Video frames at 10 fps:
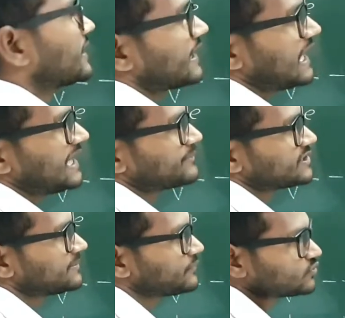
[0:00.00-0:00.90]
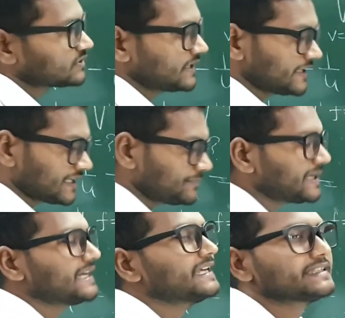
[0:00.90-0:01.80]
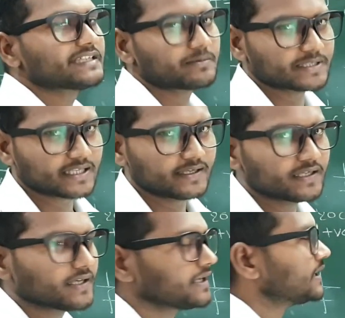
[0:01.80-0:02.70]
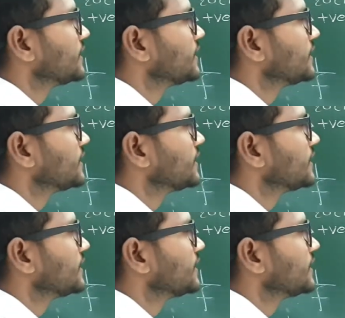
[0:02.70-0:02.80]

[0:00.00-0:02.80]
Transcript: अगर आपसे पूछ दे यहीं पे नेचर बताइए